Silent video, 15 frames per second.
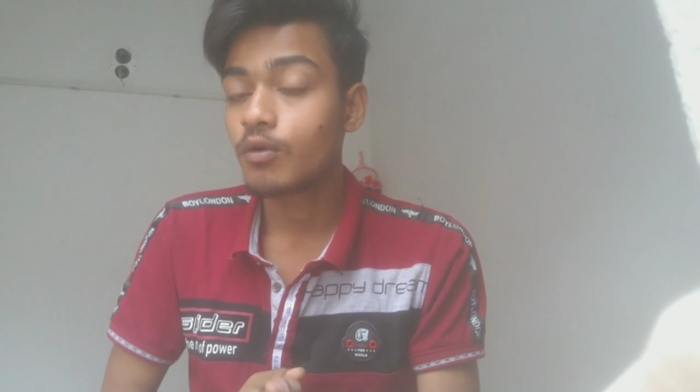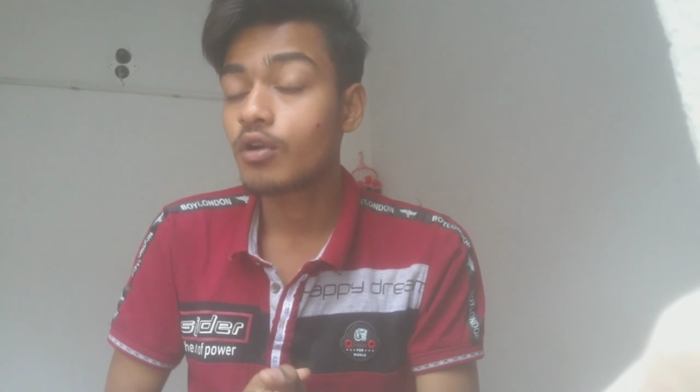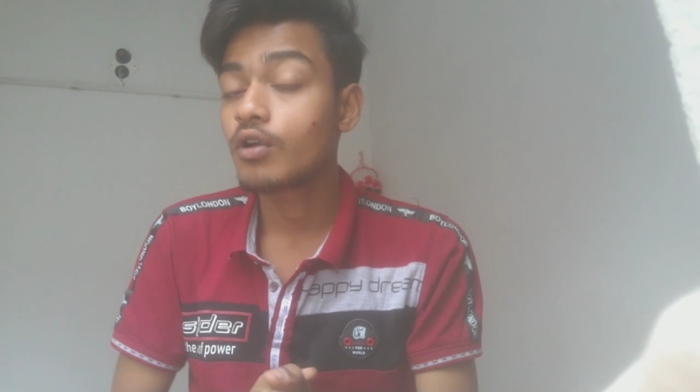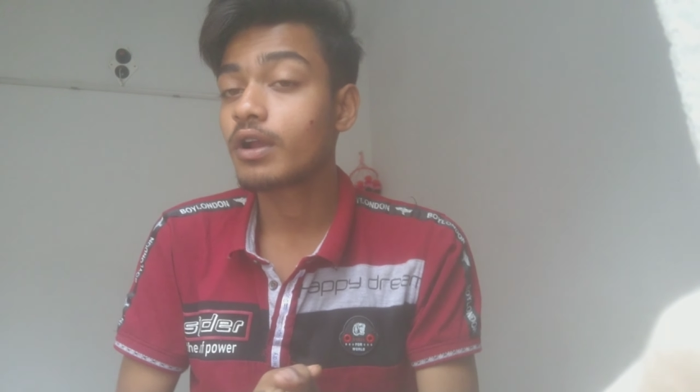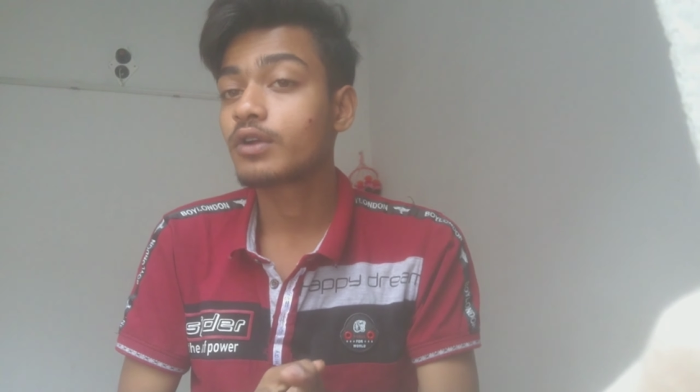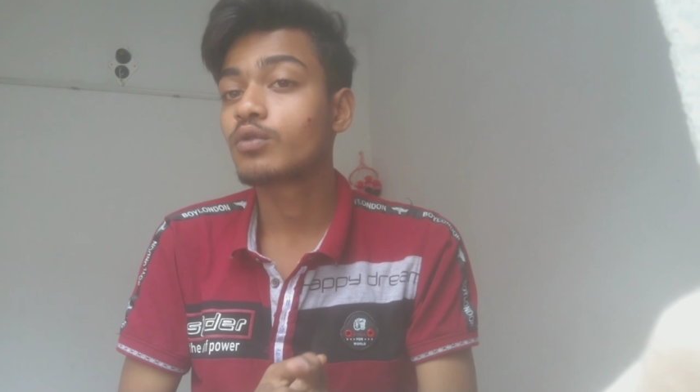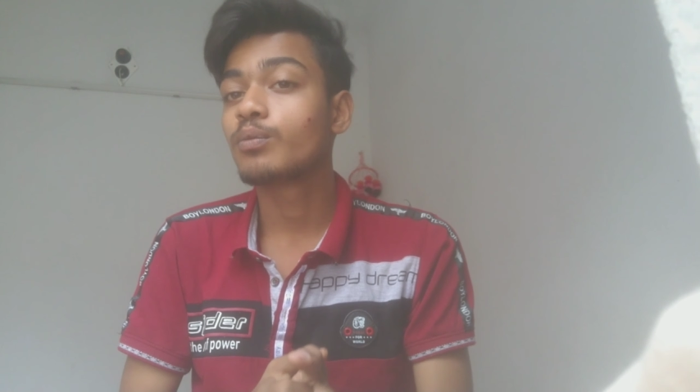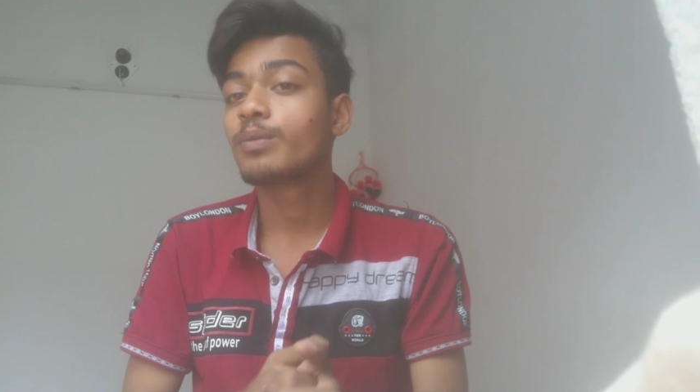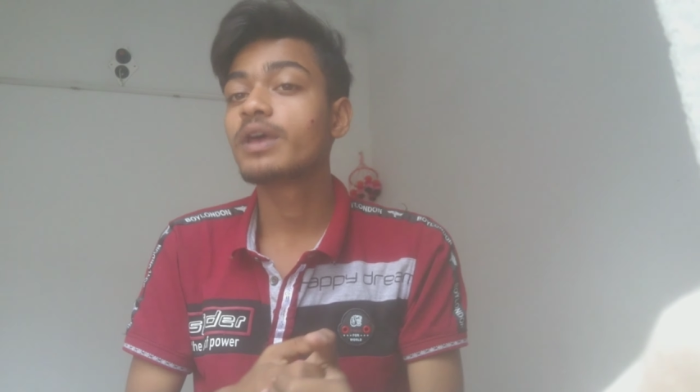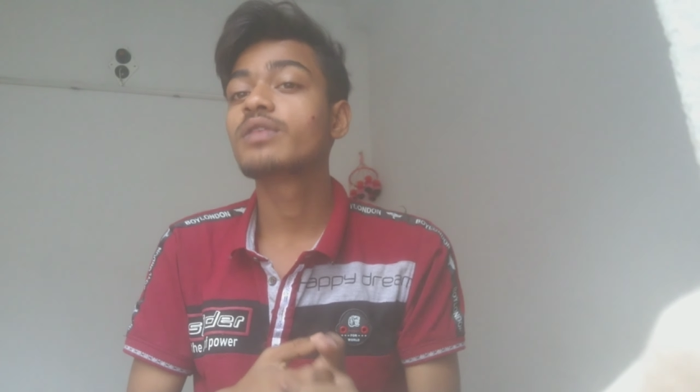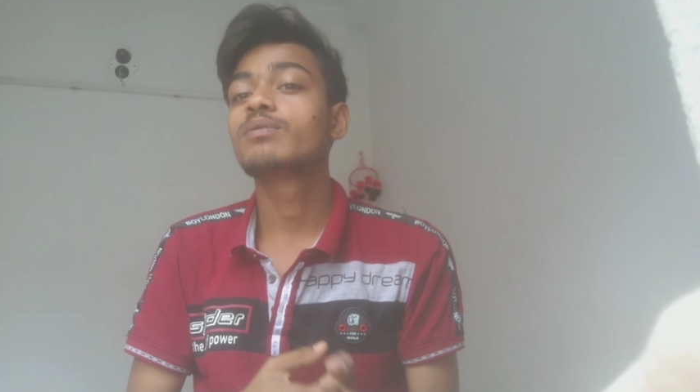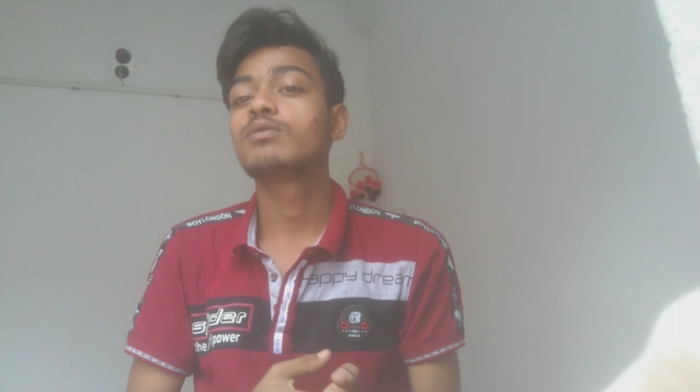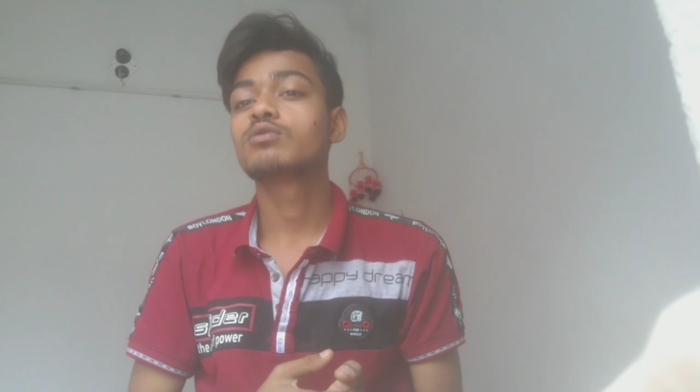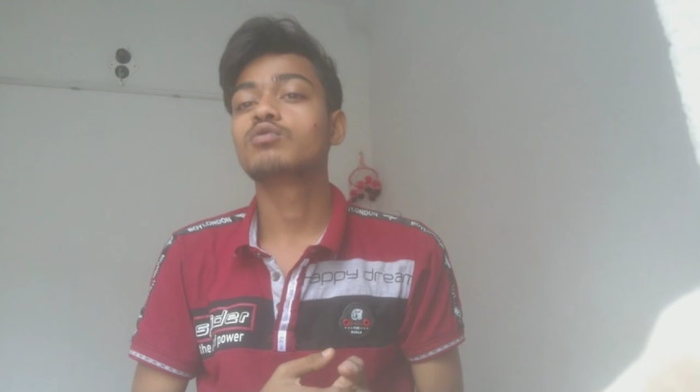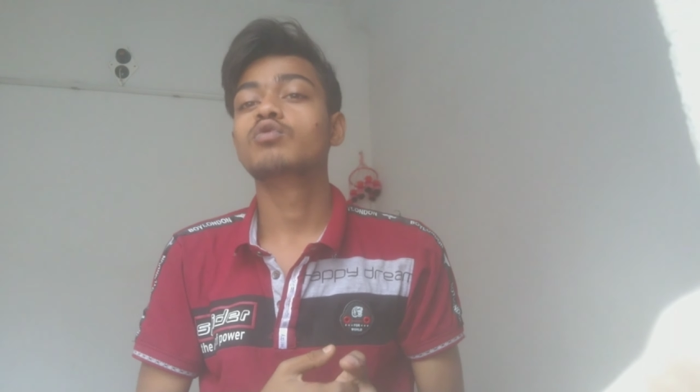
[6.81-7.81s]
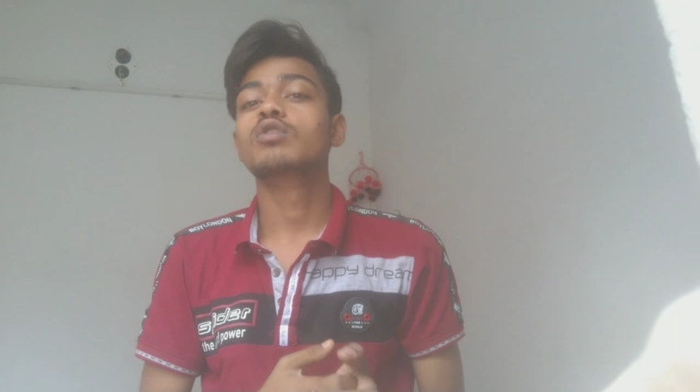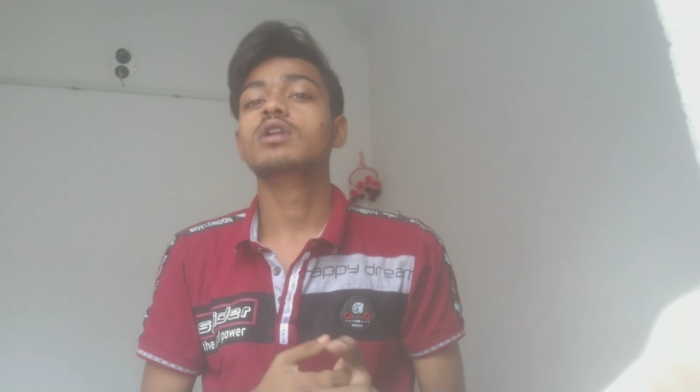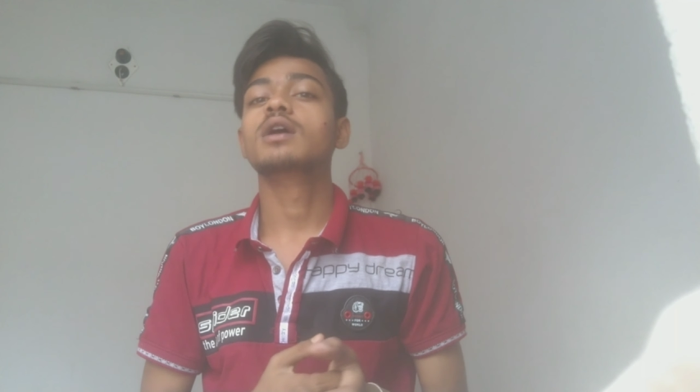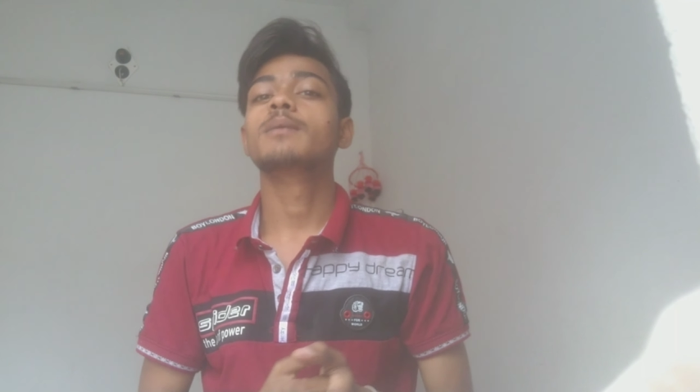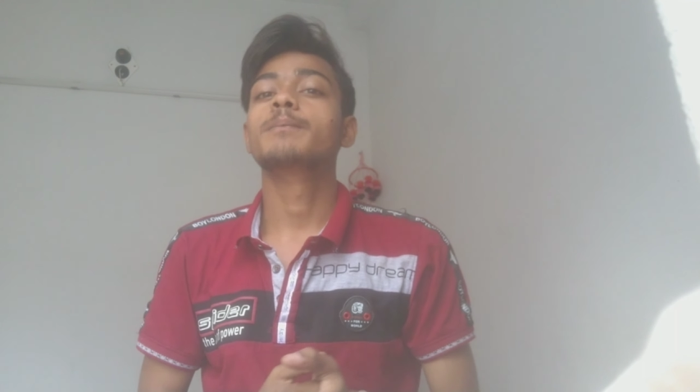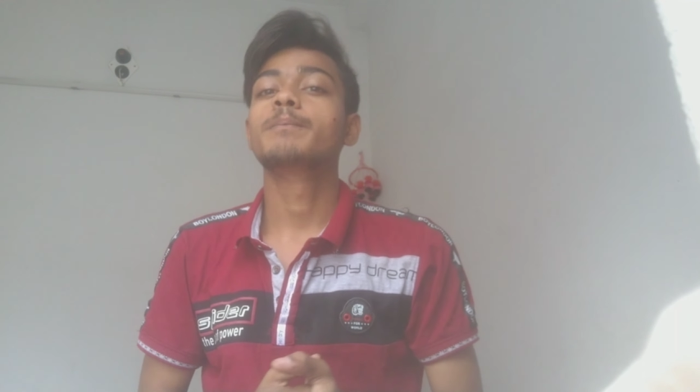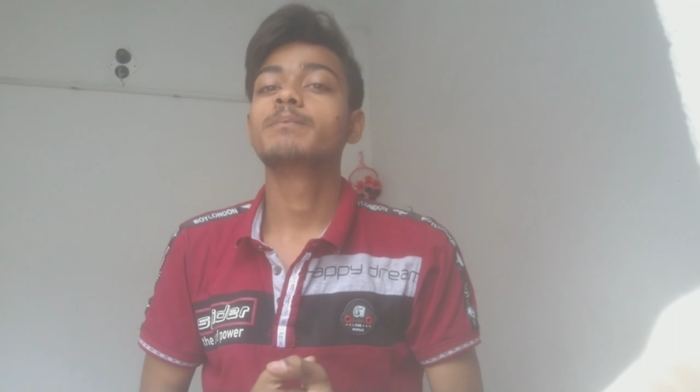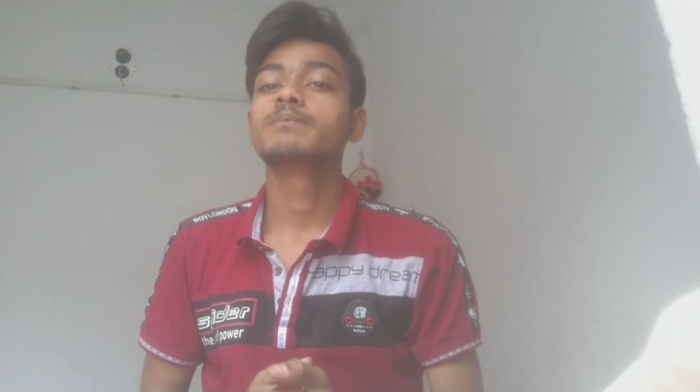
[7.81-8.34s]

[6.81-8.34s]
পর একটু ফেসবুক খুললাম